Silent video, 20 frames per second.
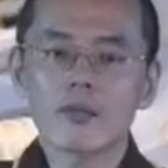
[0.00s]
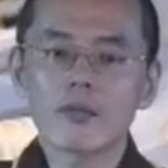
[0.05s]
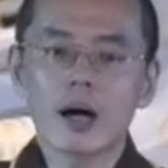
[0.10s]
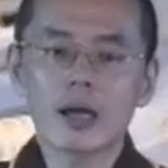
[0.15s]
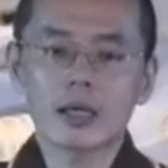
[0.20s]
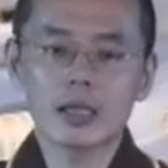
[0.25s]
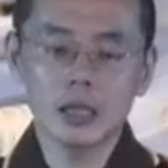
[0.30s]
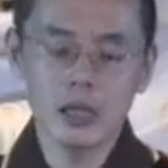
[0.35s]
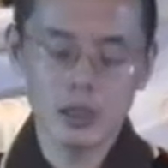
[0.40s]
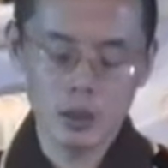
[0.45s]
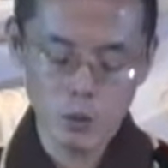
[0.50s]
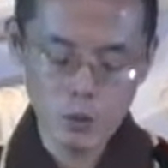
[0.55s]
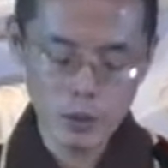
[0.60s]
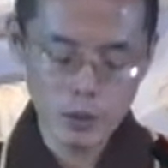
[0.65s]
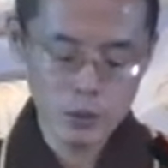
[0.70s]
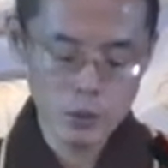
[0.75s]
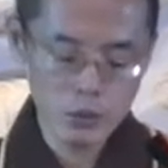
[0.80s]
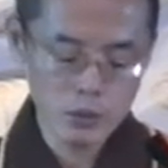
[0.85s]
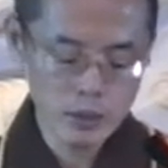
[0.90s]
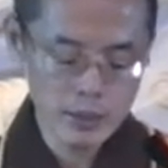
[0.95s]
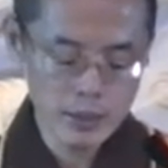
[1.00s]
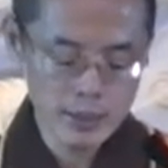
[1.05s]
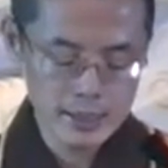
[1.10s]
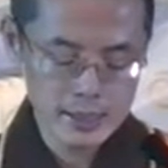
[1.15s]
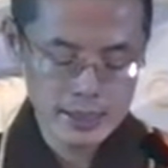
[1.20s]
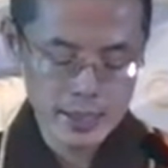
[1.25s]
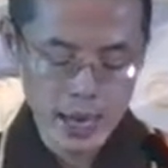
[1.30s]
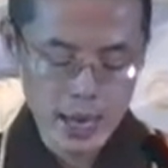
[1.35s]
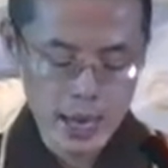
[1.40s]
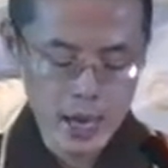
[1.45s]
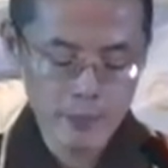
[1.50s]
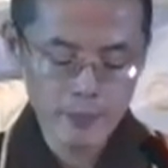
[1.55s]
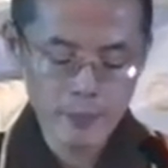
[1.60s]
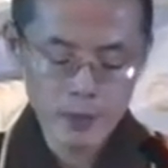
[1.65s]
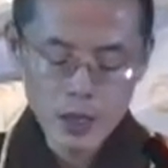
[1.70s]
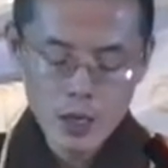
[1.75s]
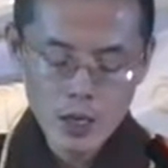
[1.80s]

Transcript: 法义，为众生讲